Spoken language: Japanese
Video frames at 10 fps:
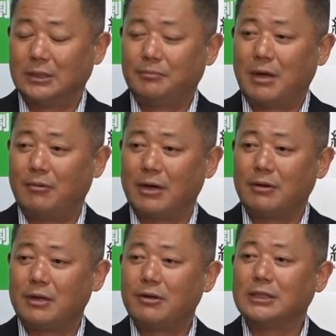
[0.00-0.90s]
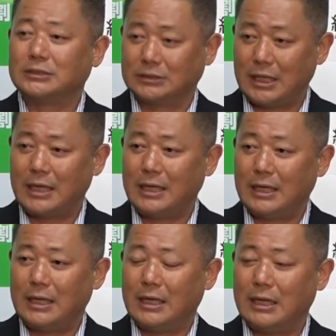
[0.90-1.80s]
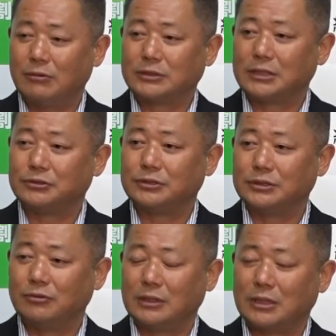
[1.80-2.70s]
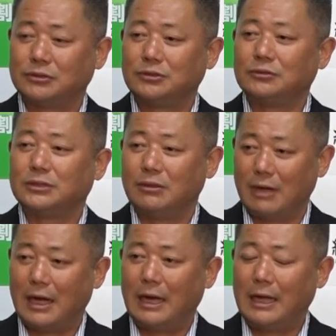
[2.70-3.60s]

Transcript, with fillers: まあ、我々はですねえー、大阪出身の私としては、